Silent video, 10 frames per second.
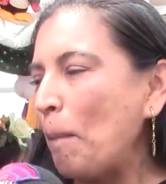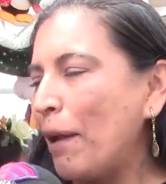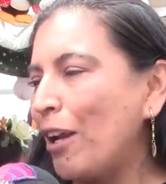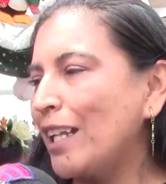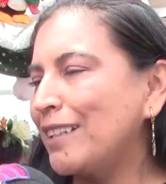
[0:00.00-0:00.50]

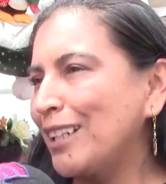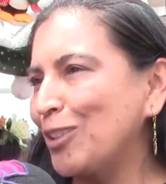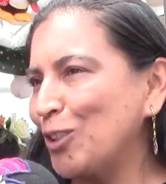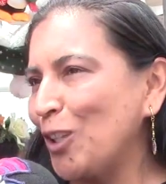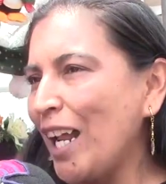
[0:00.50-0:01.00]
pero en el
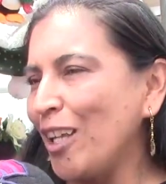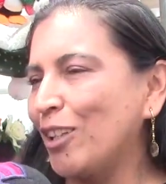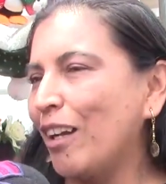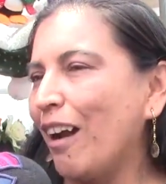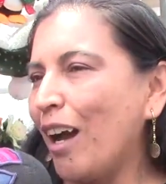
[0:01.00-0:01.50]
transcurso del año
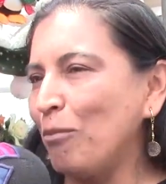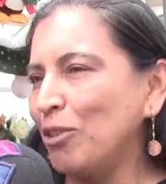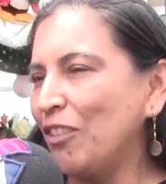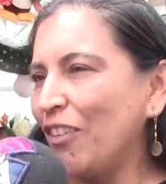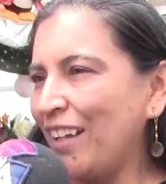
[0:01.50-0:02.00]

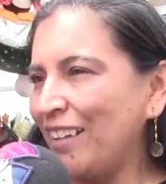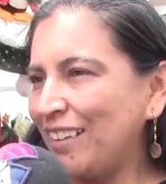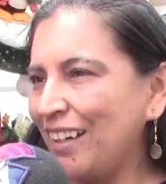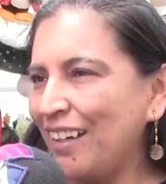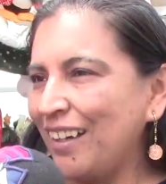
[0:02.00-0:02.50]
trabajamos
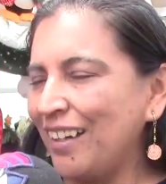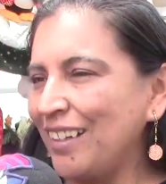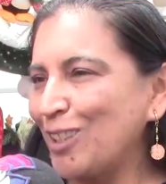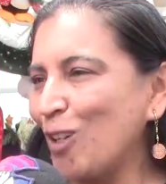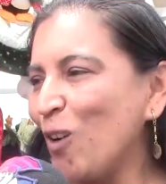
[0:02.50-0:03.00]

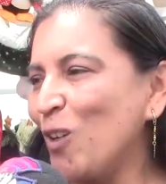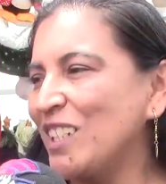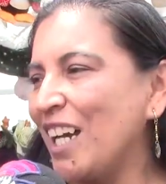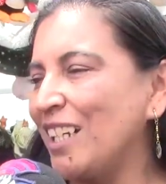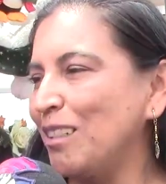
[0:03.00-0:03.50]
diferentes
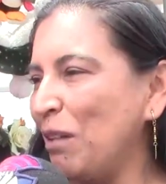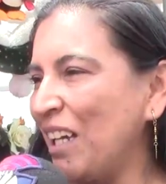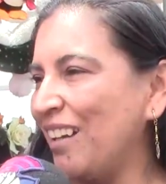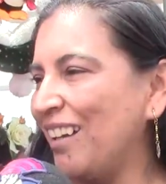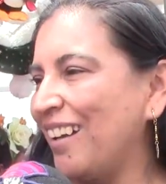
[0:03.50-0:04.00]
cosas,
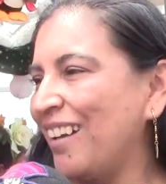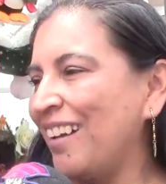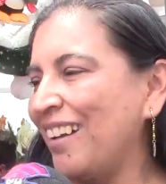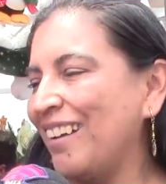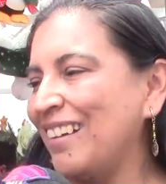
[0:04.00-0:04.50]

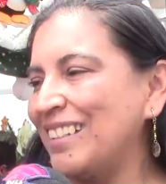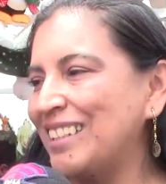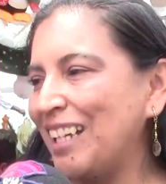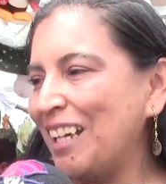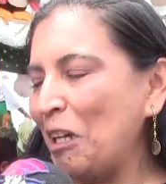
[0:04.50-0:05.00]

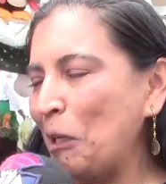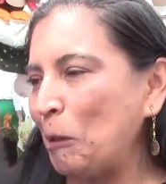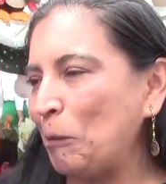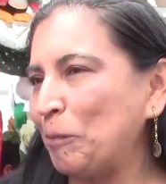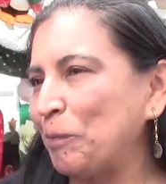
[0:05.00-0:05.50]
vírgenes. Yo eh,
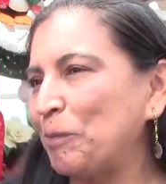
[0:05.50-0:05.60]
quiero que me